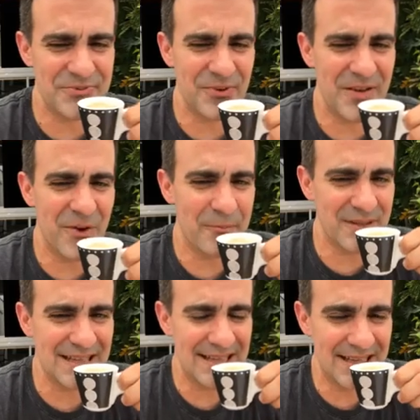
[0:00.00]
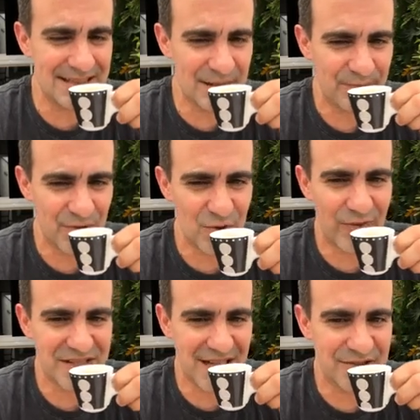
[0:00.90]
for levar o pé da letra, só
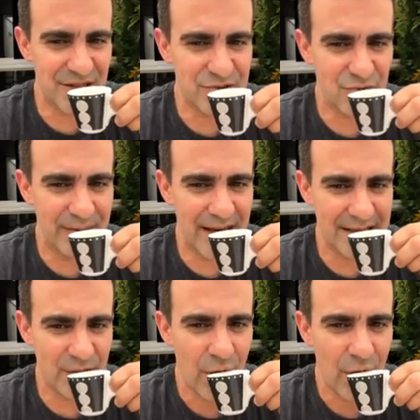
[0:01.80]
vai de casa do Sul, beleza.